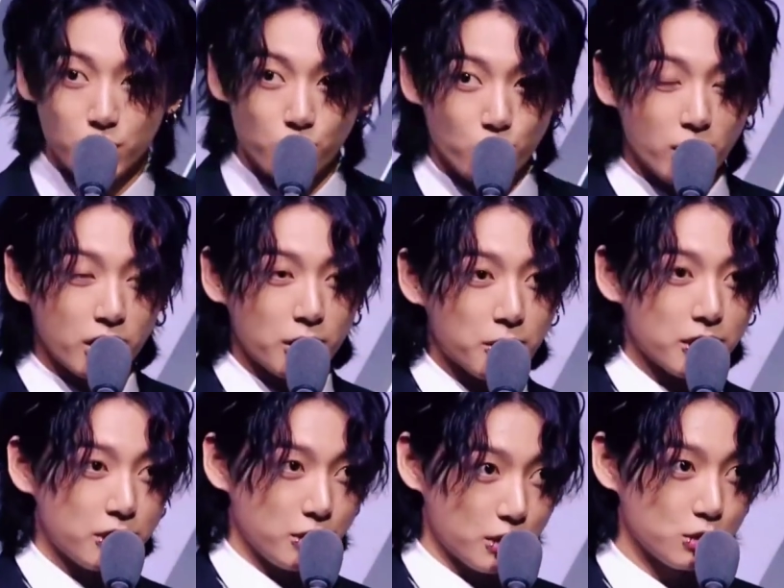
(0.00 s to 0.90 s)
요거
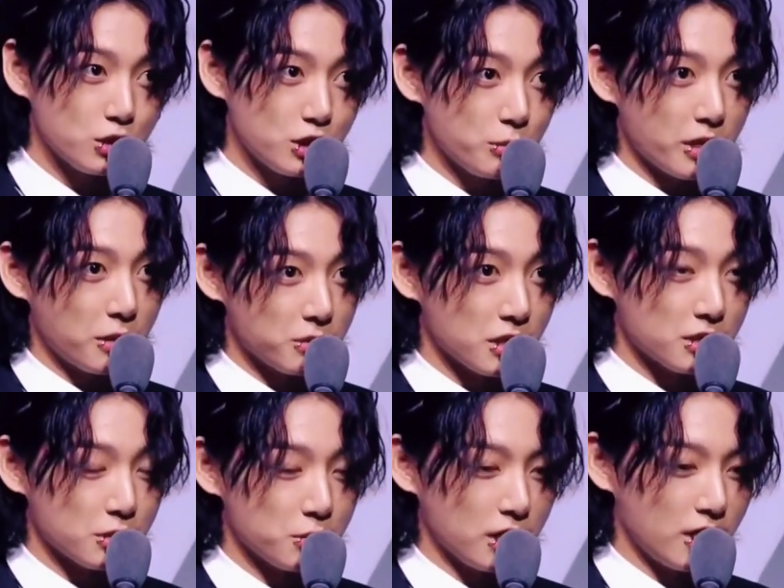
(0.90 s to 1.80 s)
하나만 기억해 주시면
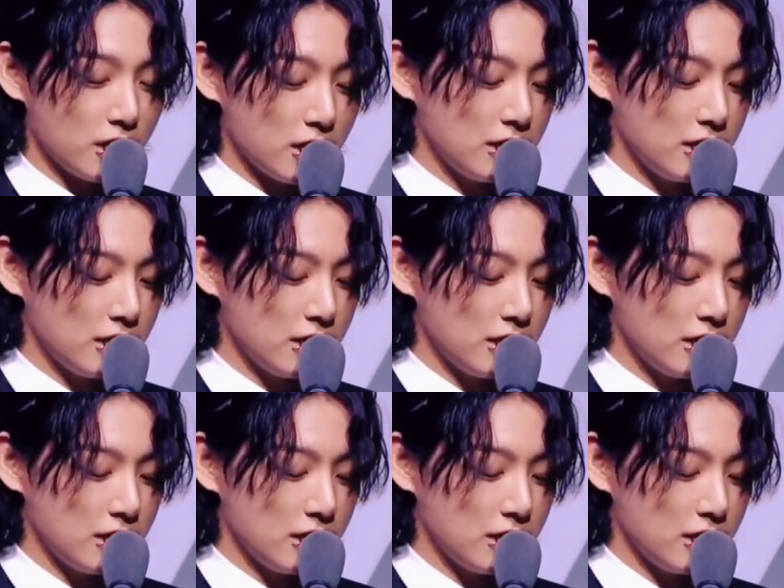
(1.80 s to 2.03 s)
감사하겠습니다.